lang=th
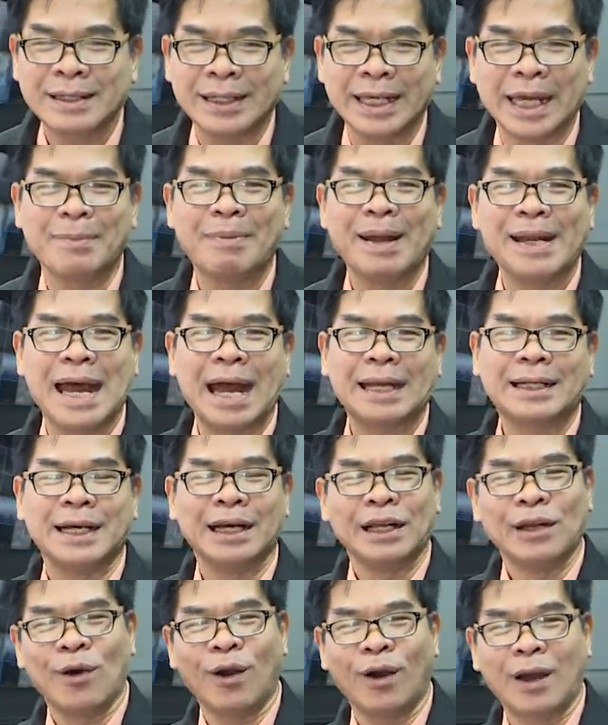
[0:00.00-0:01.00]
อีกไม่นาน
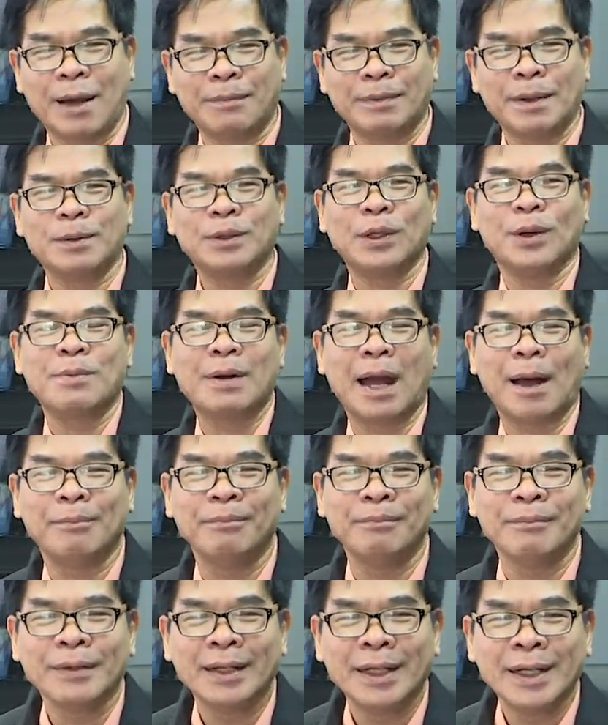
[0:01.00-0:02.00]
เกินรอครับท่านผู้ชมครับ
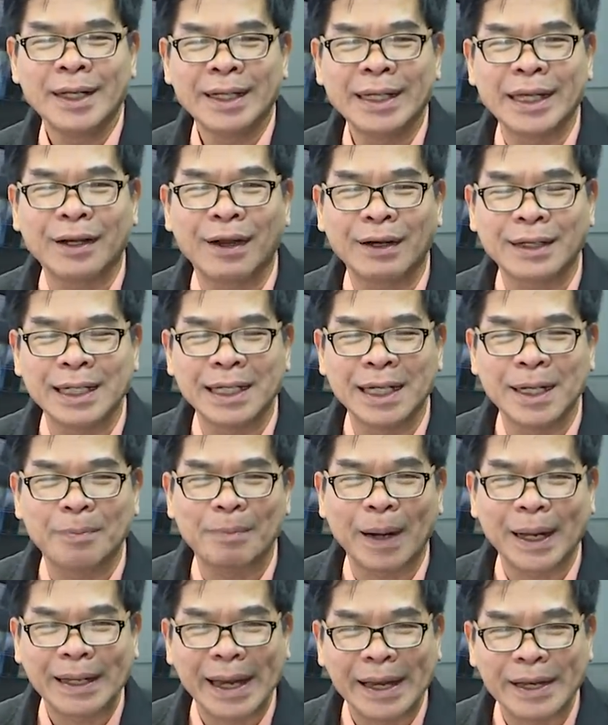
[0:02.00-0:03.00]
นี่ก็คือ
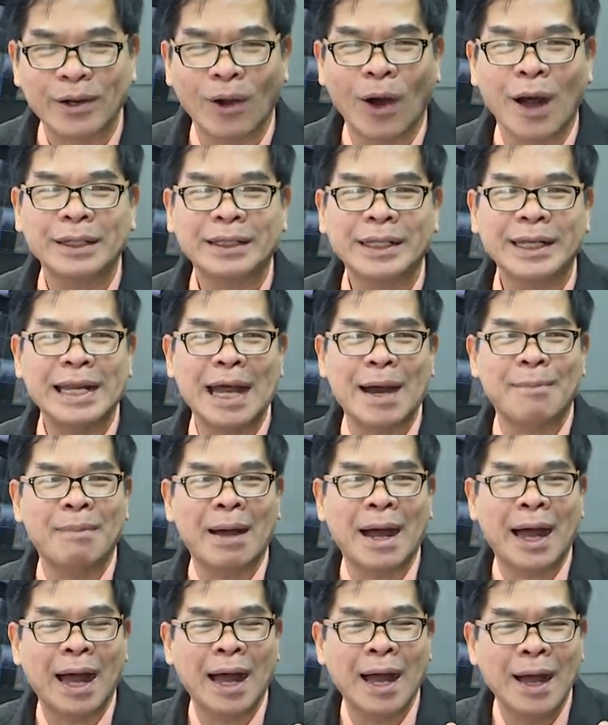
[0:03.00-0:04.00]
ประเด็นร้อนที่
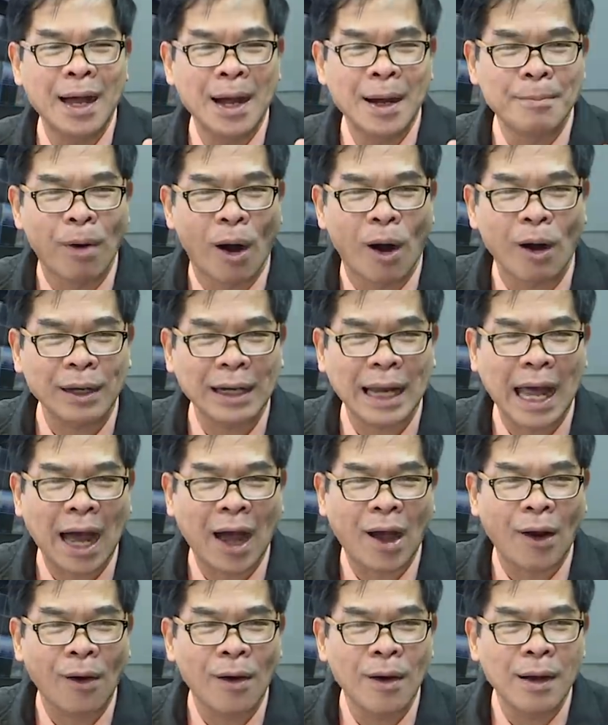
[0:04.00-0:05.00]
นำมาบอกก
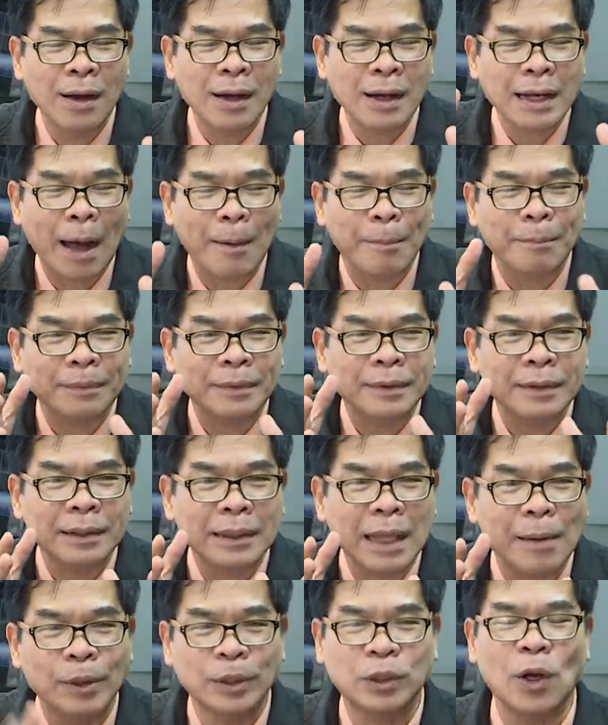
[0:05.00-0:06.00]
ล่าวกับ
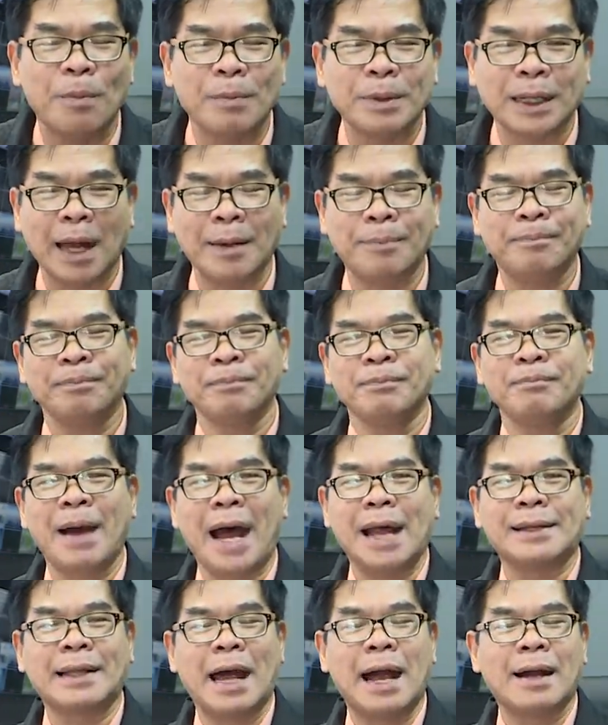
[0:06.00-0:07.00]
ท่านผู้ชมนะครับ
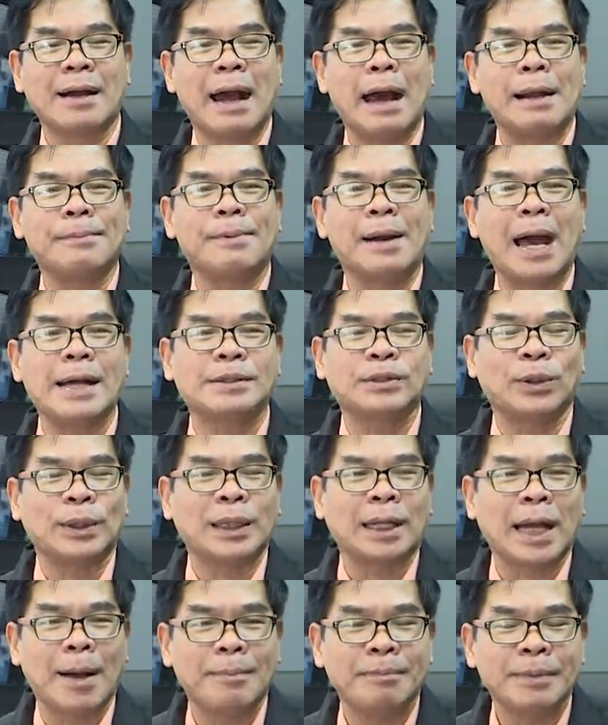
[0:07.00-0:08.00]
ผ่านทางการไลฟ์สด
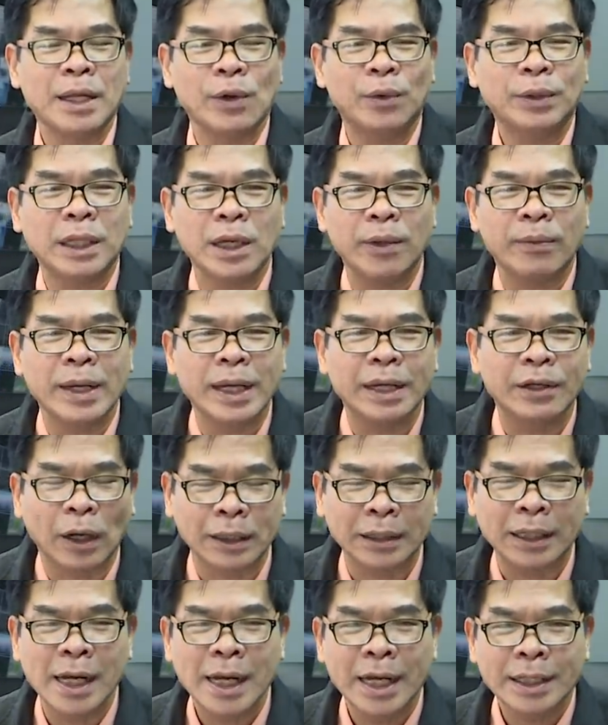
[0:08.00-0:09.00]
นะครับ นิวทีวี ด
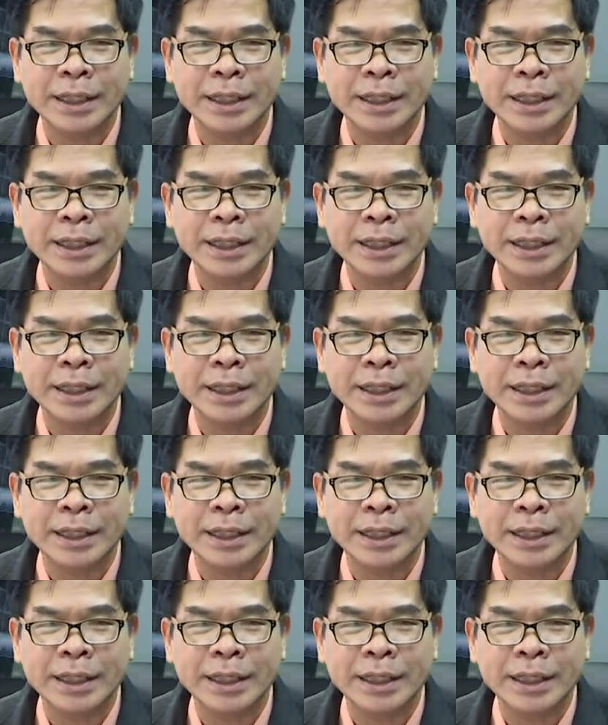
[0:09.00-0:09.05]
อท